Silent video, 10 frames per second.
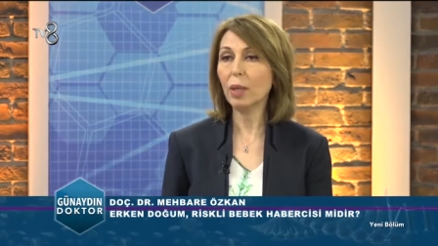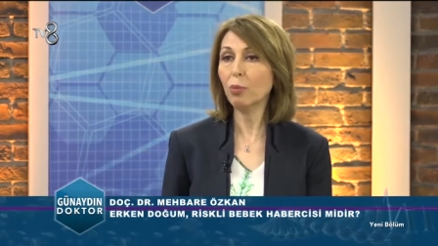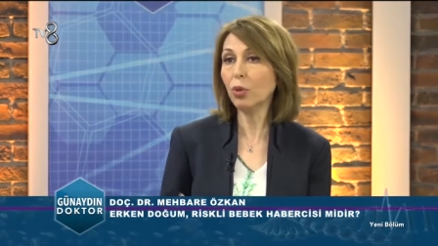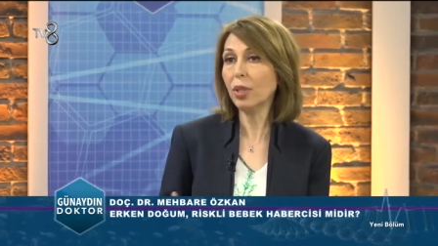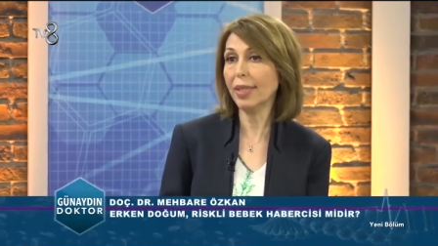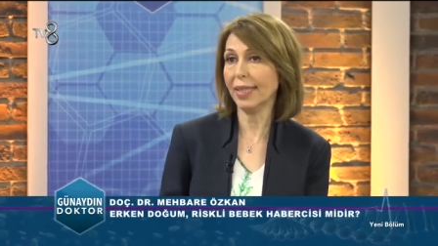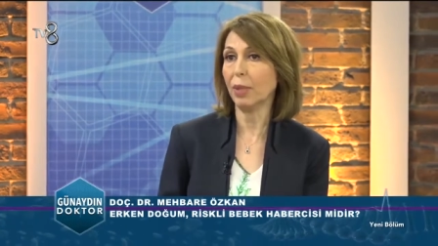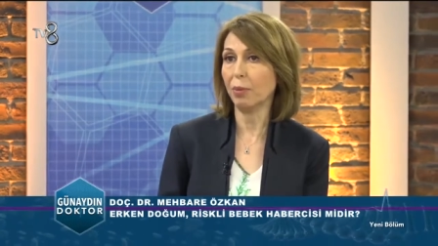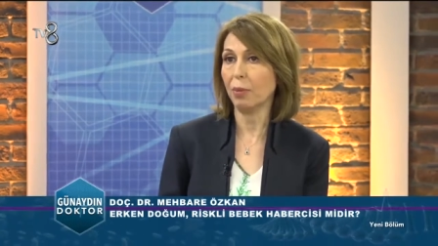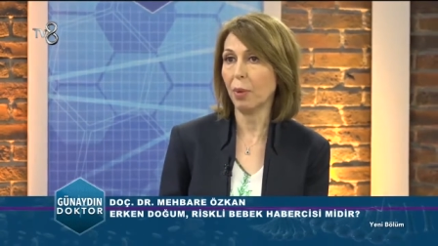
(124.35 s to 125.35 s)
Bu da riskli
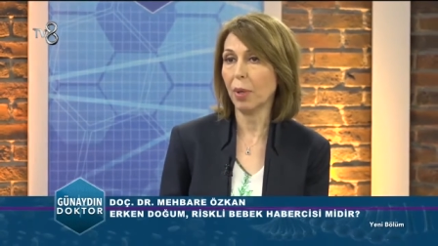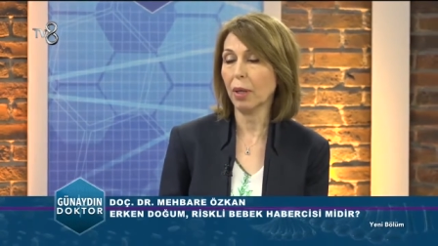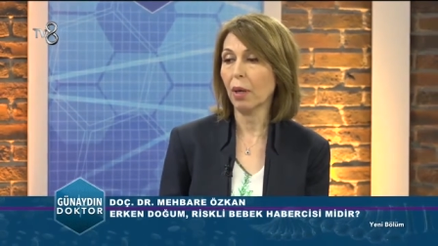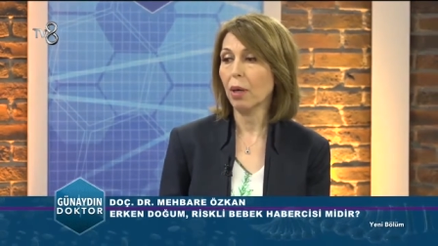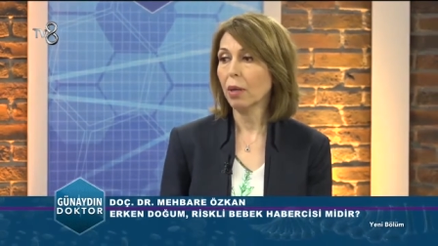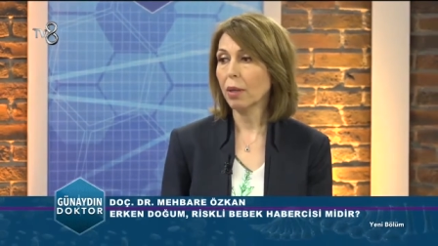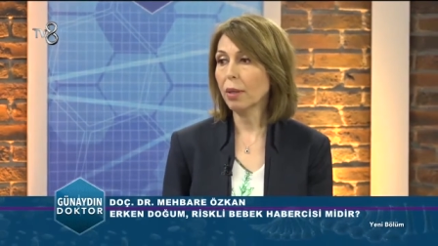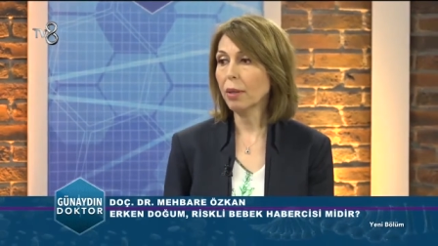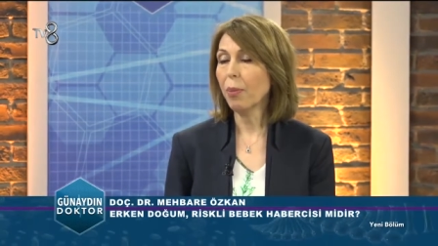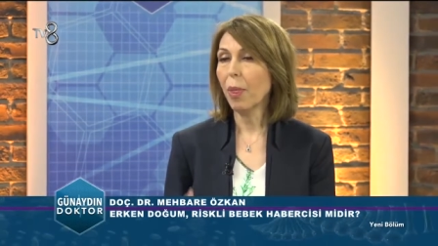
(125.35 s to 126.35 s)
bir bebek. Hı hı. Ya
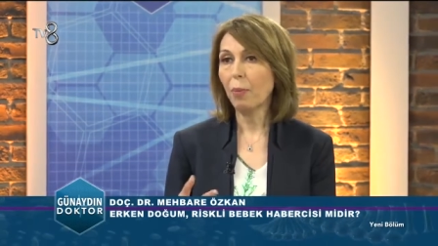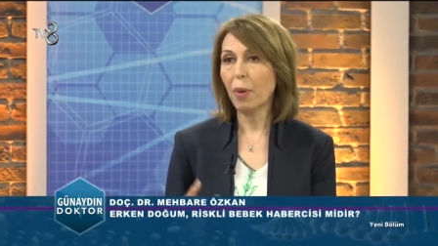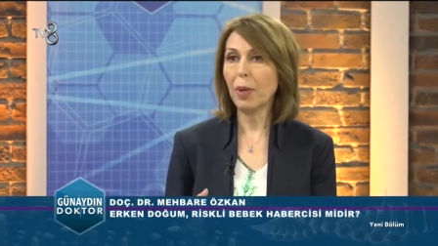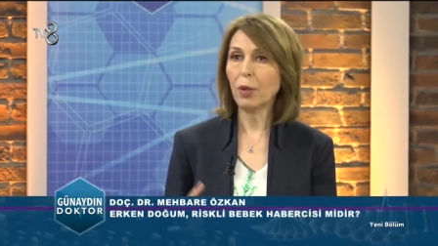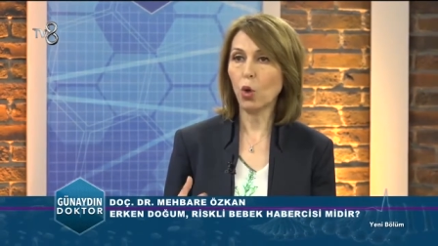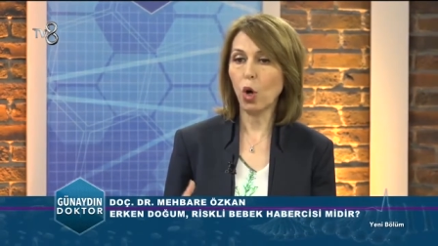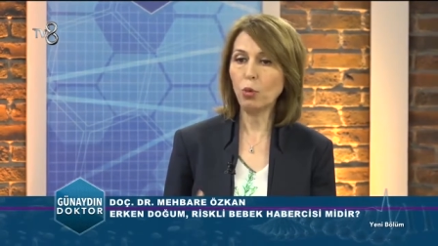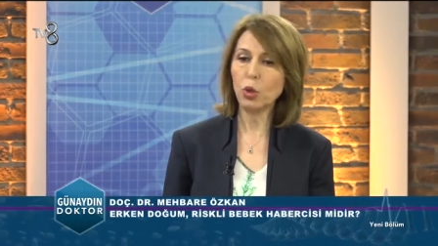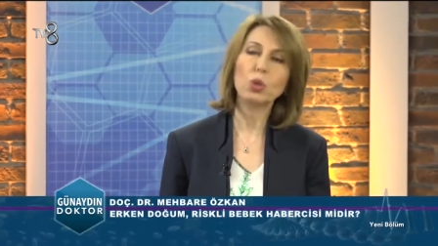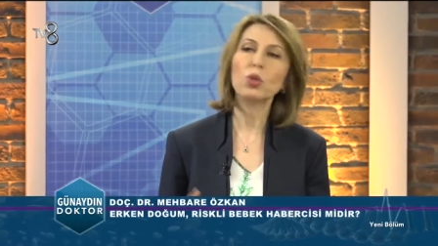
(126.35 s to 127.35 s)
da bebek
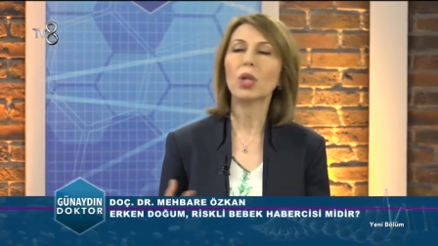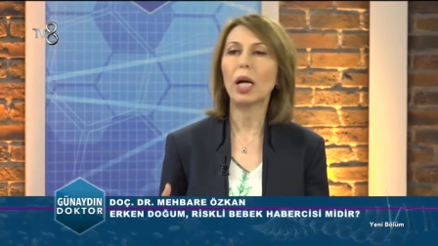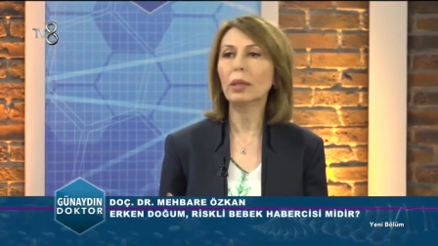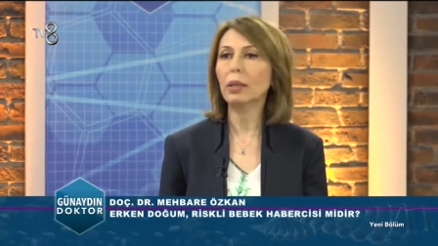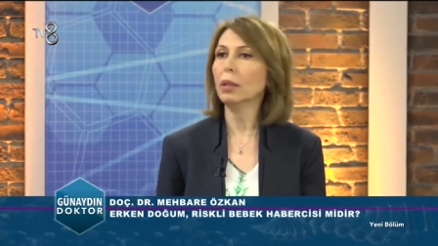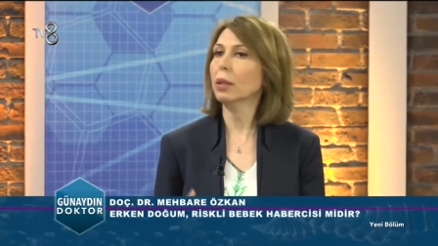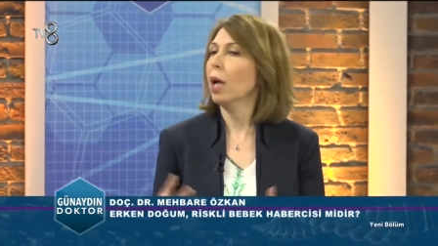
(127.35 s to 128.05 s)
doğmuştur, sağlıklıdır,